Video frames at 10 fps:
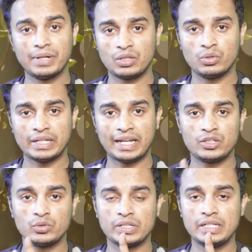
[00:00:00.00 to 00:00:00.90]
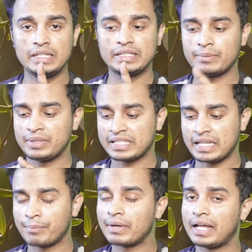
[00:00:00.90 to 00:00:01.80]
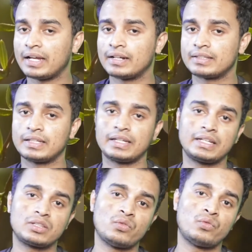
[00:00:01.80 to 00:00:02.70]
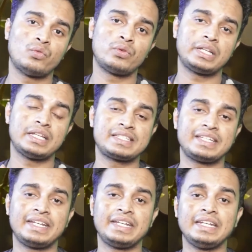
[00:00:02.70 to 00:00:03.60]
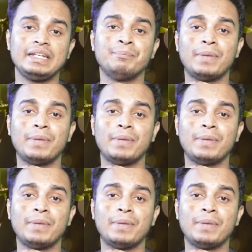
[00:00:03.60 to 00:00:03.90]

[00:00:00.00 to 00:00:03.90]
बंद हो जाएगी क्योंकि जब इसे अप्लाई करते हैं तो फ़ोन की स्क्रीन